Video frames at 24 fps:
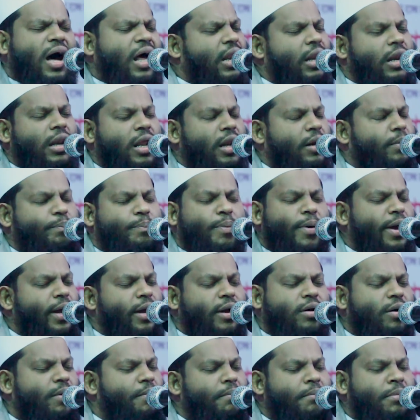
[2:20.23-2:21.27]
আল্লাহর
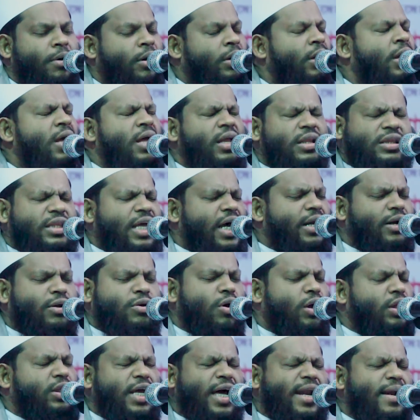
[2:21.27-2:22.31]
পয়গম্বর তার
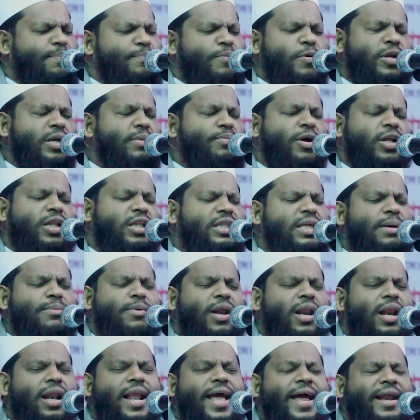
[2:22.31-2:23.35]
কথার পরিবর্তে
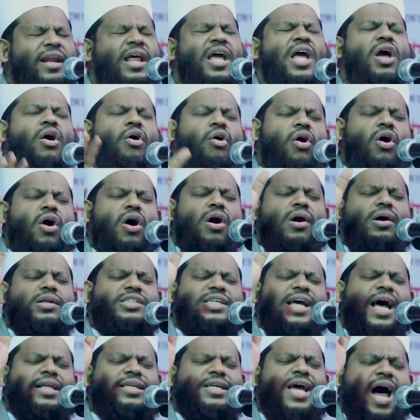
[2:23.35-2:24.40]
বললেন ও
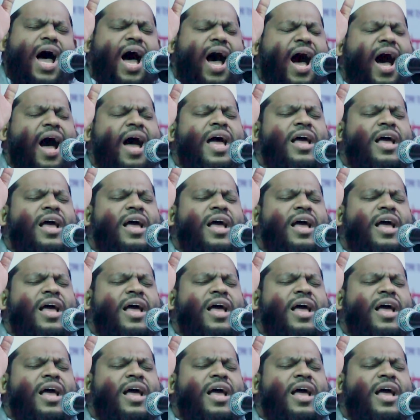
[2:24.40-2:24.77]
চাচা